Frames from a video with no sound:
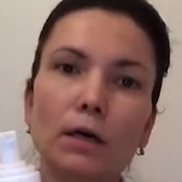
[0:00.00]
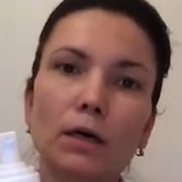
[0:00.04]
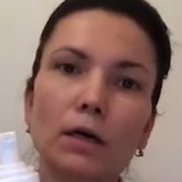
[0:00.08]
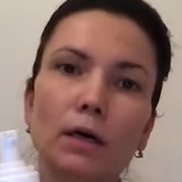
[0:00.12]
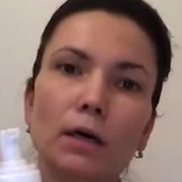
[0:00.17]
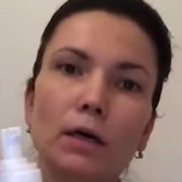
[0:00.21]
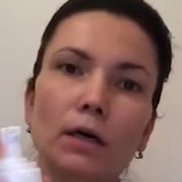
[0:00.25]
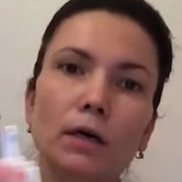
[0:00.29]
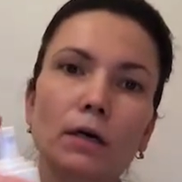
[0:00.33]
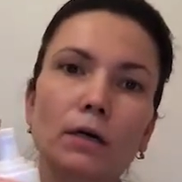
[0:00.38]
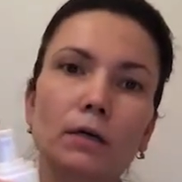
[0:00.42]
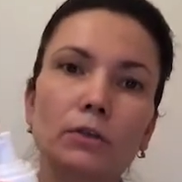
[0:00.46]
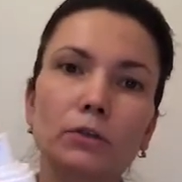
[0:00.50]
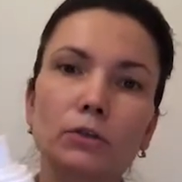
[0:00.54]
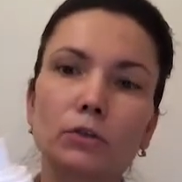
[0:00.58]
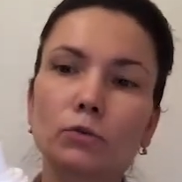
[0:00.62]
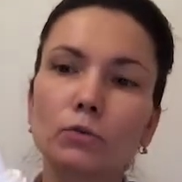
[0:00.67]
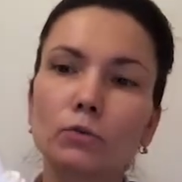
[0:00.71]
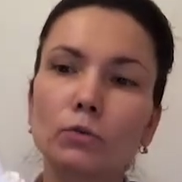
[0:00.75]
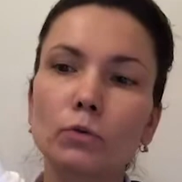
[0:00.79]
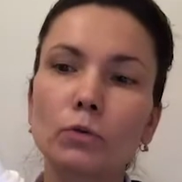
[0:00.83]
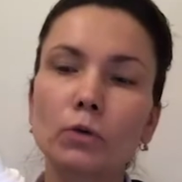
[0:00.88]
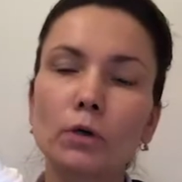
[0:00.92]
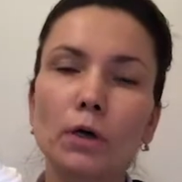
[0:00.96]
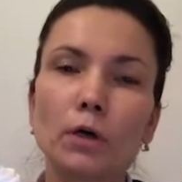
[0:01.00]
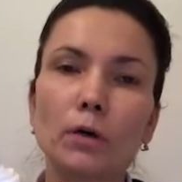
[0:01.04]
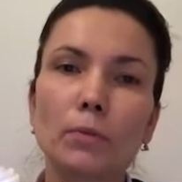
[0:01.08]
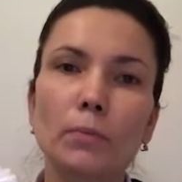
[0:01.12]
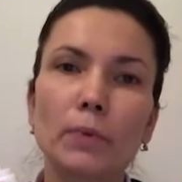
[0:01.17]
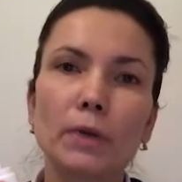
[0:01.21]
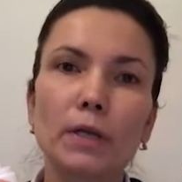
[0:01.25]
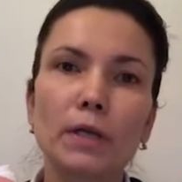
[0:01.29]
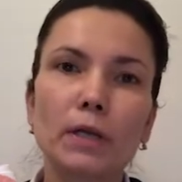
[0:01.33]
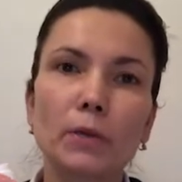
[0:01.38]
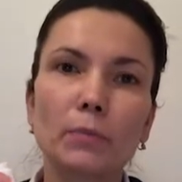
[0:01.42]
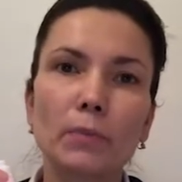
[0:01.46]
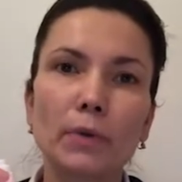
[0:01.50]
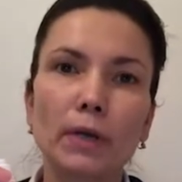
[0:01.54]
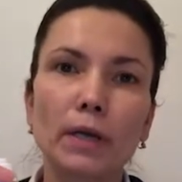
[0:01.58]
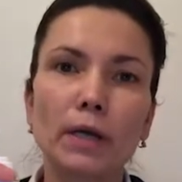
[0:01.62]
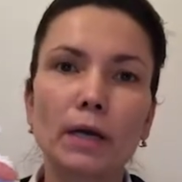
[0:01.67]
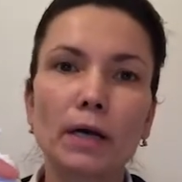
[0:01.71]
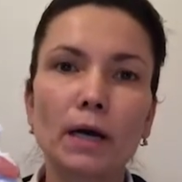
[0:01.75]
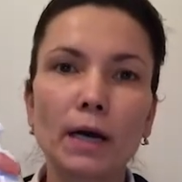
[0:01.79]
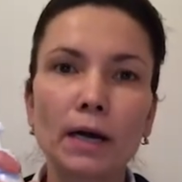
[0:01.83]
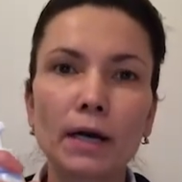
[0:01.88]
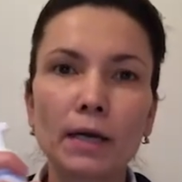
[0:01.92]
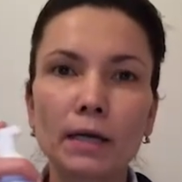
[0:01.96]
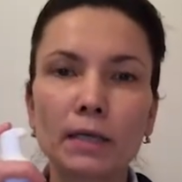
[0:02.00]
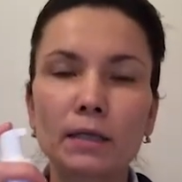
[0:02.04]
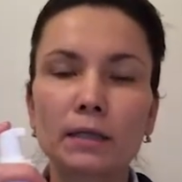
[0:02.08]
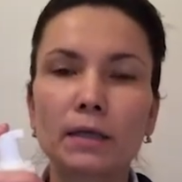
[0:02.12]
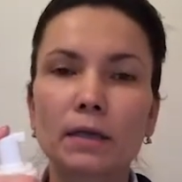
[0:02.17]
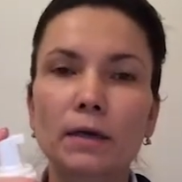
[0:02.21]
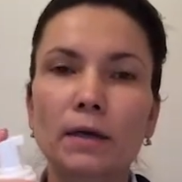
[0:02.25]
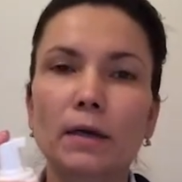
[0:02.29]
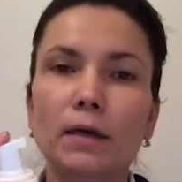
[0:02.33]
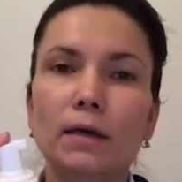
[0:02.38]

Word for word: кто пренебрегает